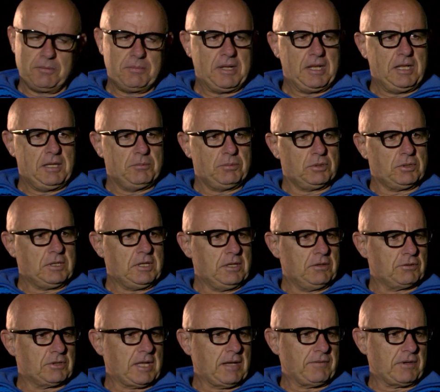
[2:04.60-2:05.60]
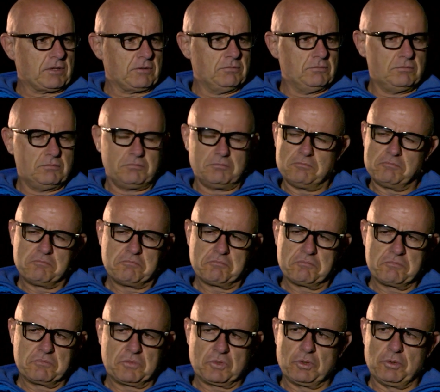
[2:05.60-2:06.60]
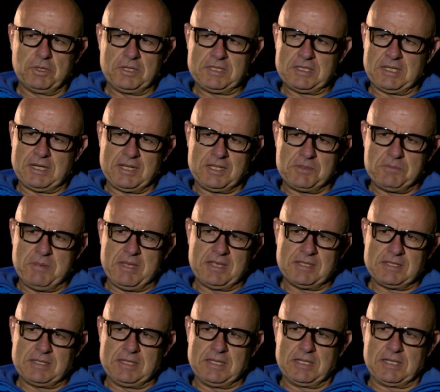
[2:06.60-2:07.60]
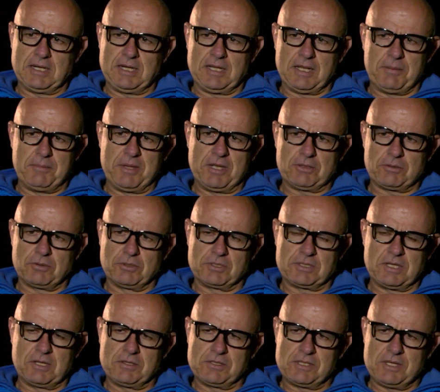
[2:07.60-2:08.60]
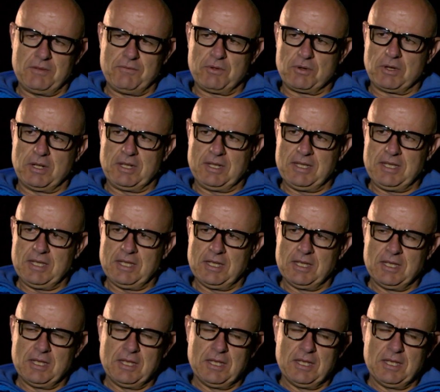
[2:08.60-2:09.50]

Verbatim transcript: Eu me lembro que eu estava com dois, três meses de treinamento no centro cívico ali